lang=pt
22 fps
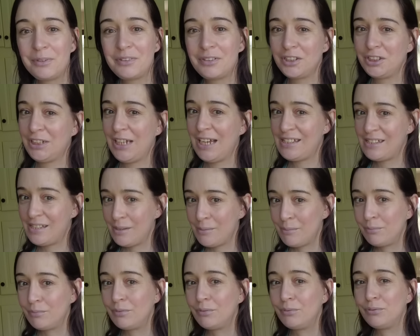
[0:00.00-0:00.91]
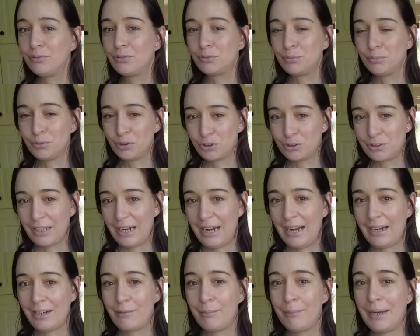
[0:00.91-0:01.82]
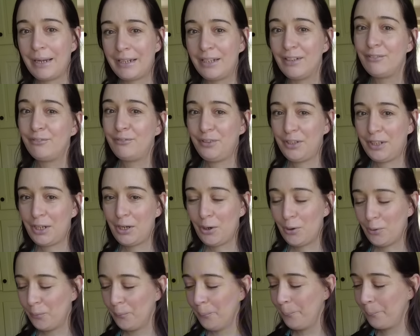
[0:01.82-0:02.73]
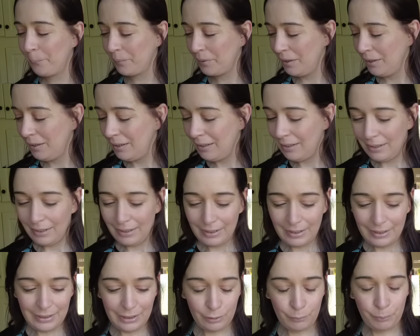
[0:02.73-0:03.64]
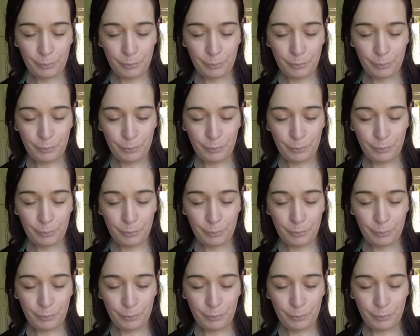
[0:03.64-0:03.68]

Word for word: mas eu esqueci-me de vos mostrar como é que ele ficou. E eu